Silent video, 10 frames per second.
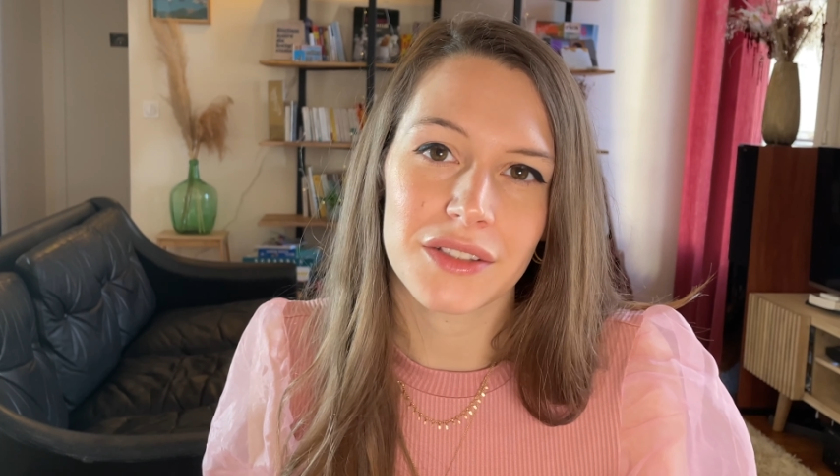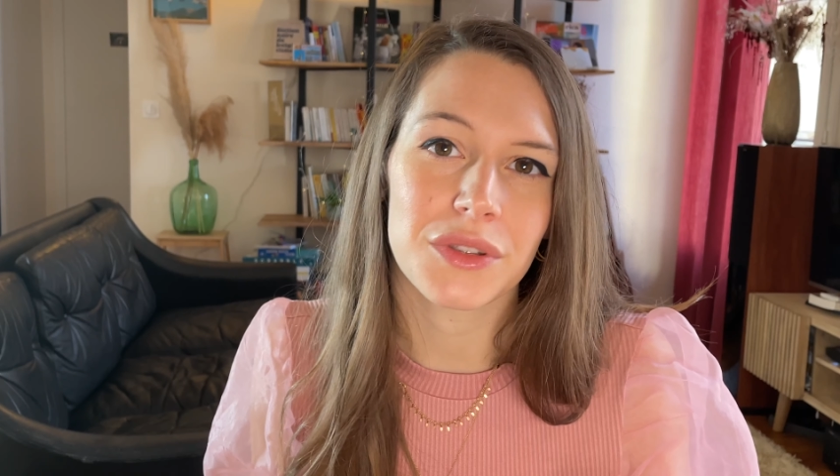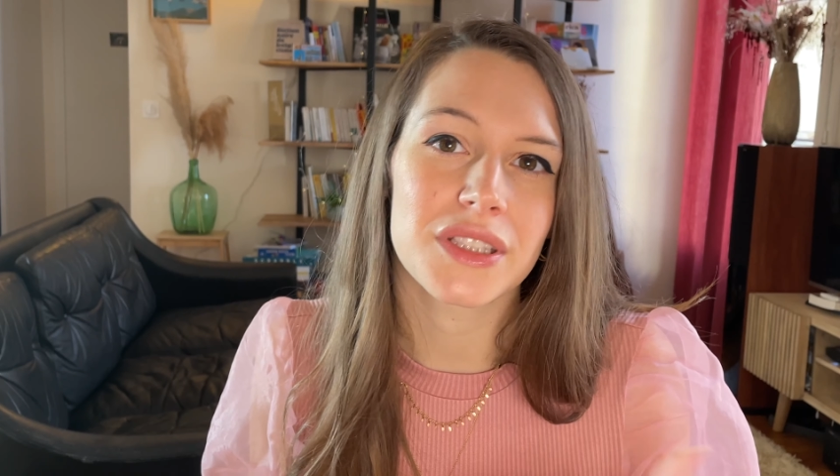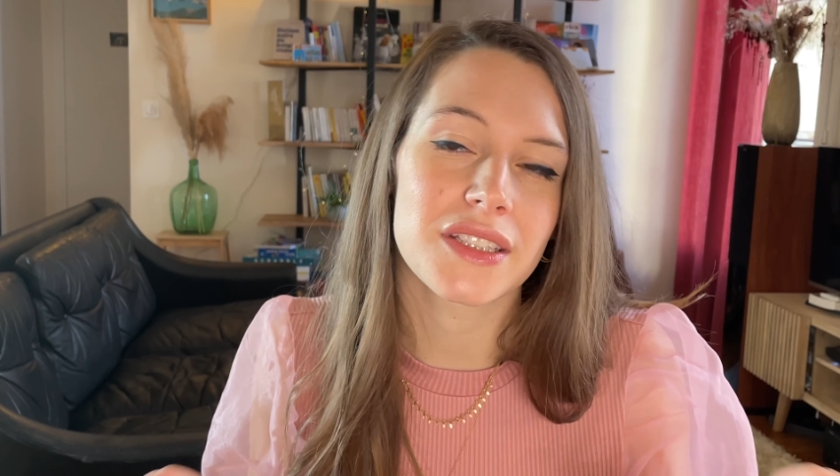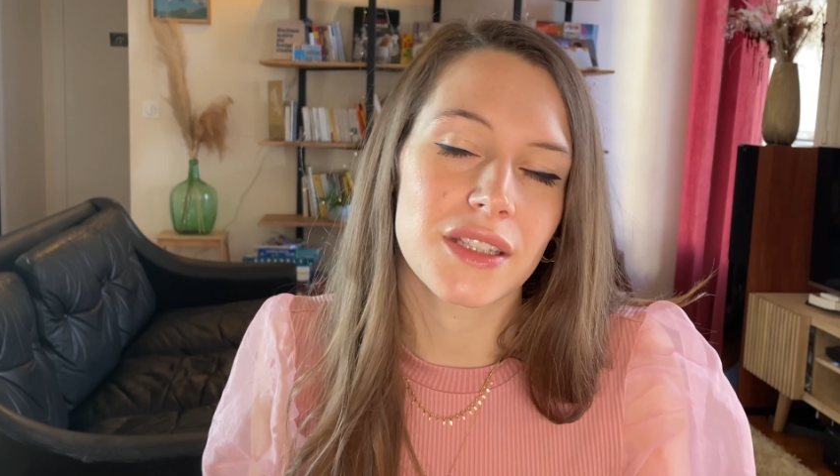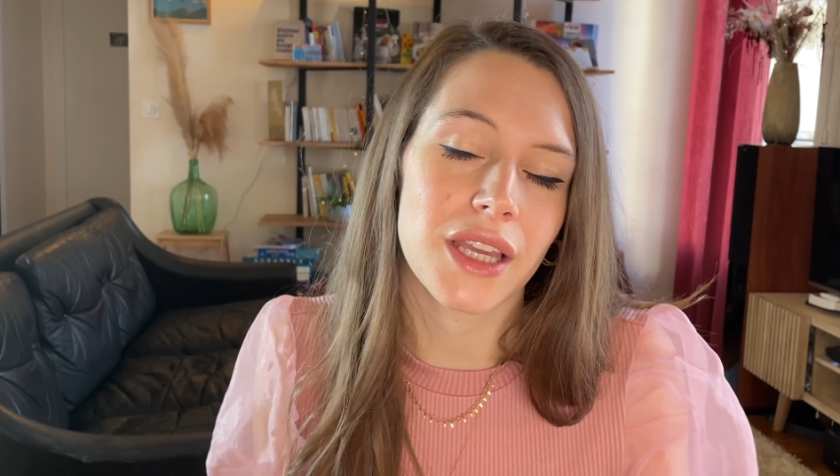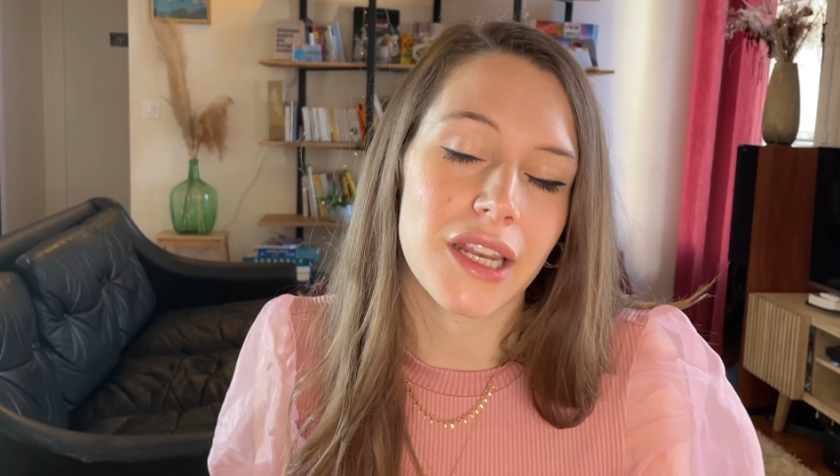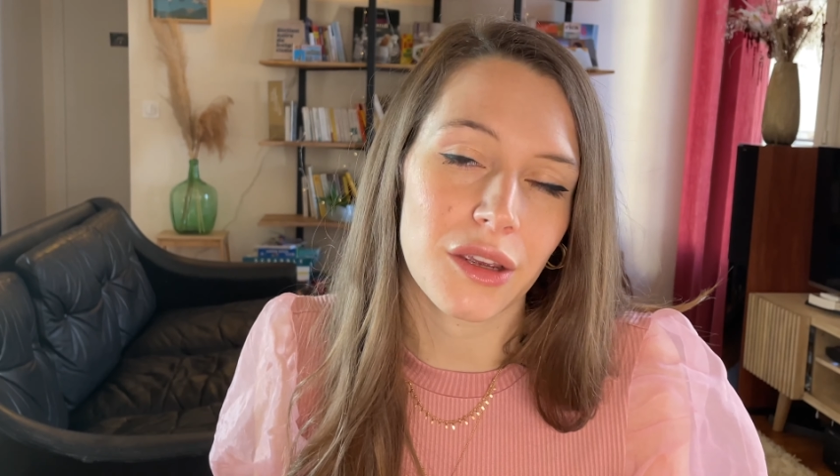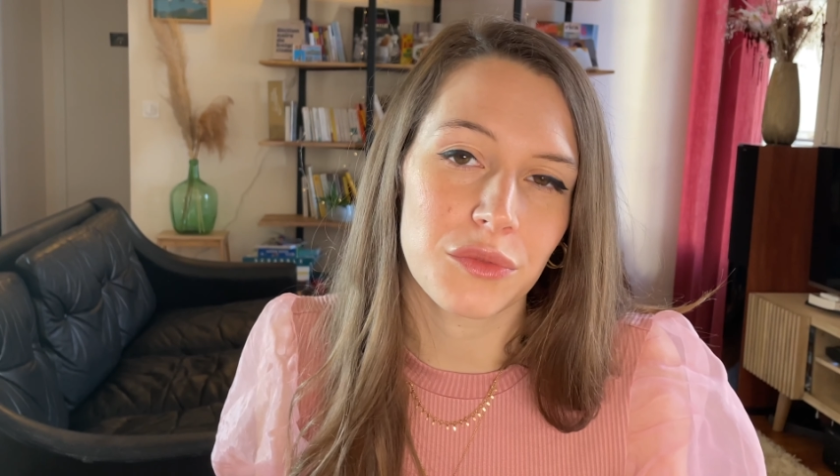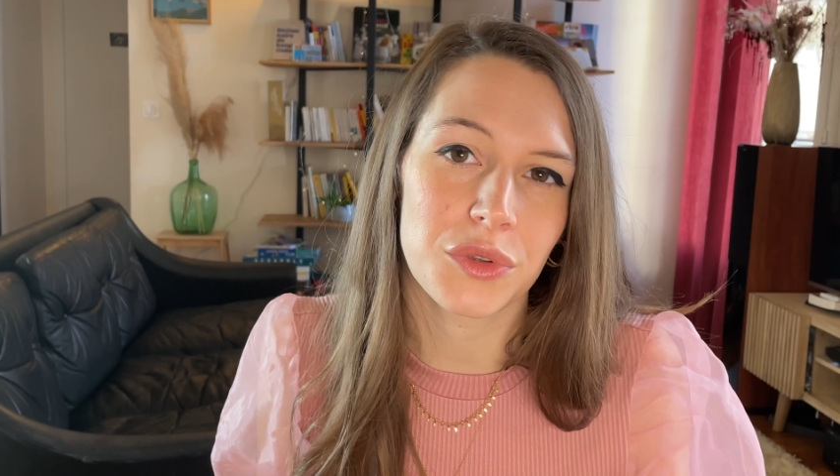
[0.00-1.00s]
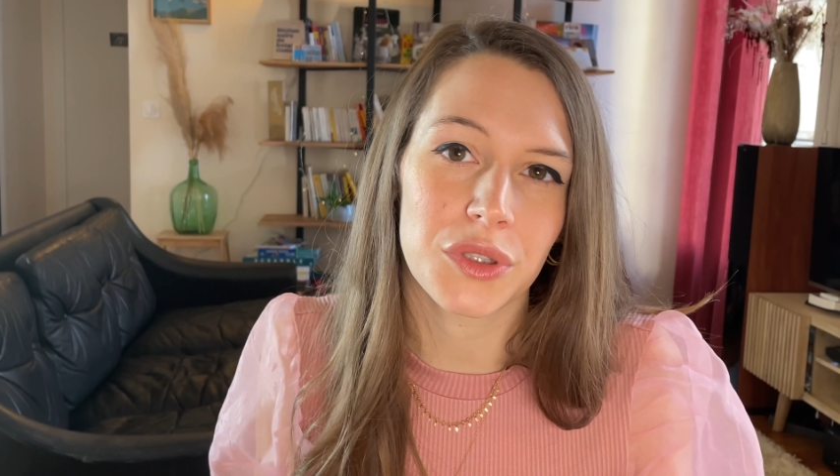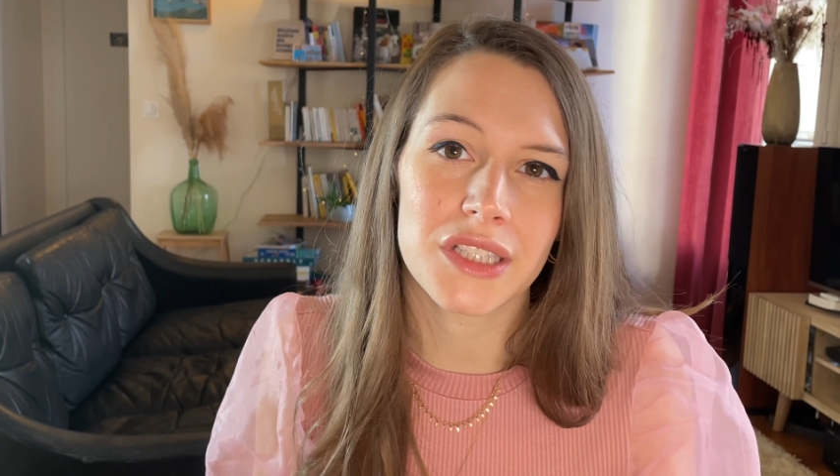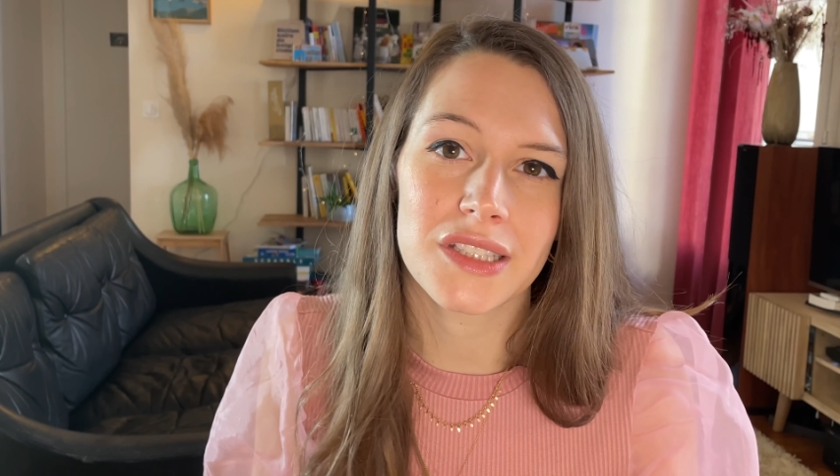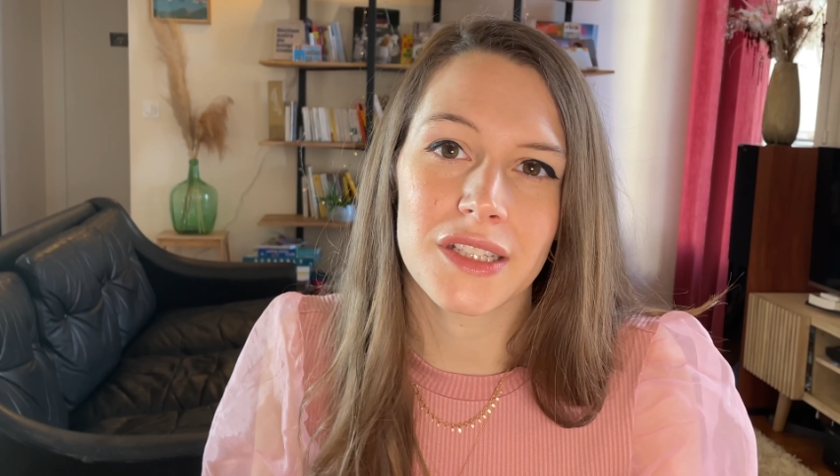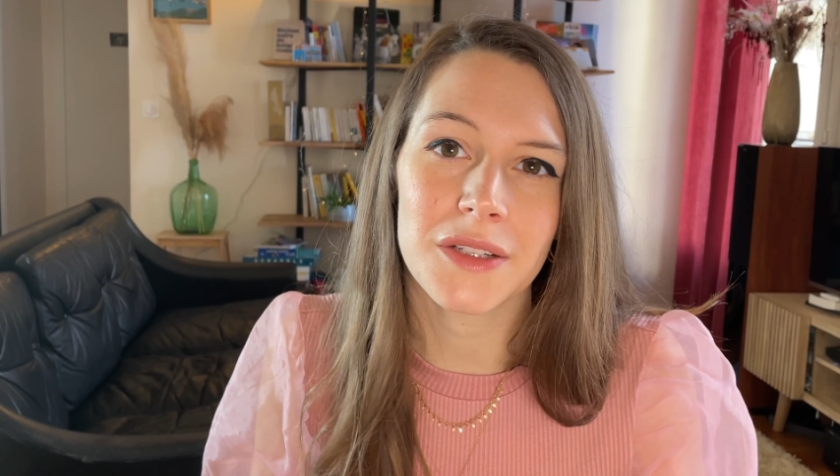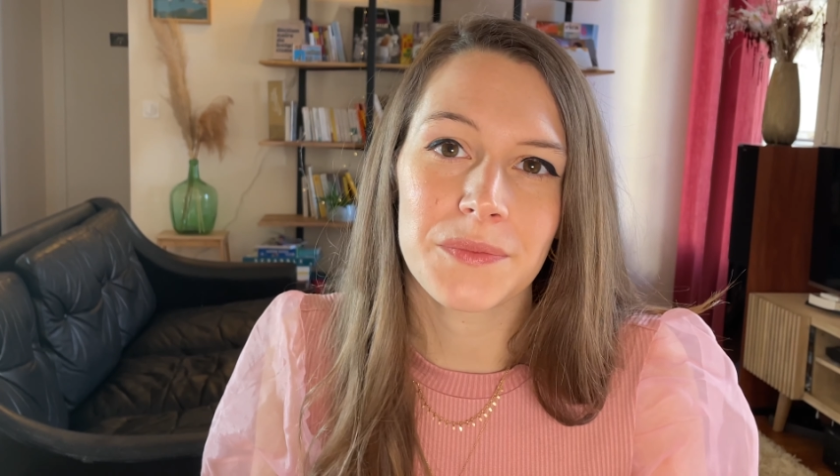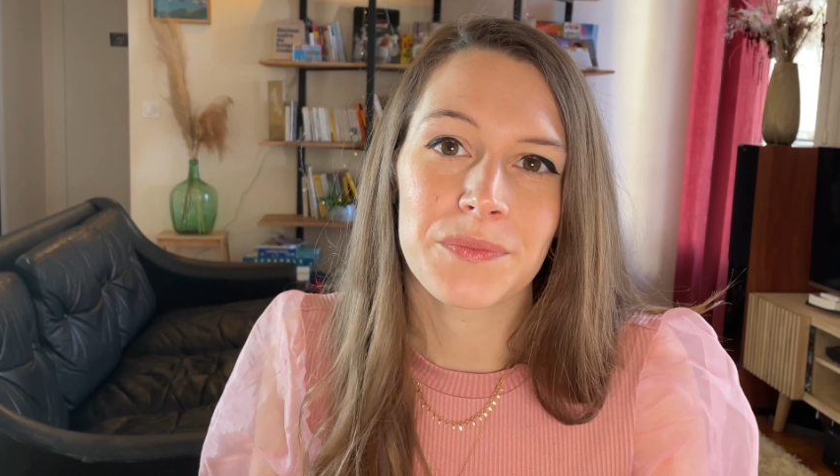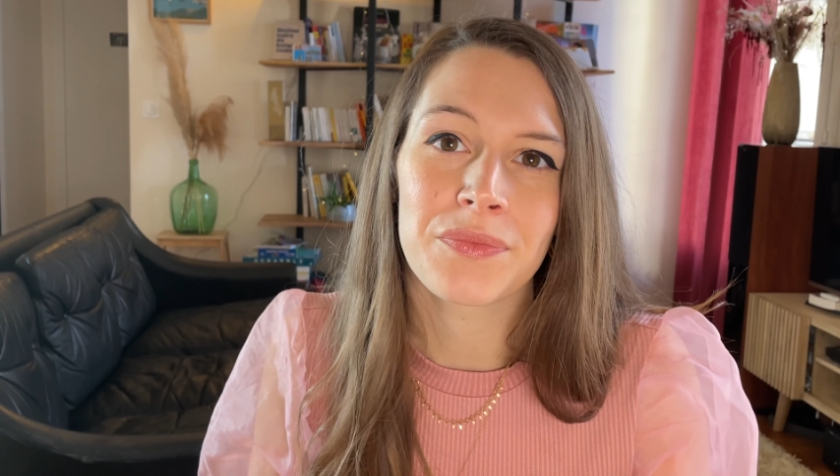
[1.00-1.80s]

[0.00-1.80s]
Donc, si c'est quelqu'un que vous connaissez.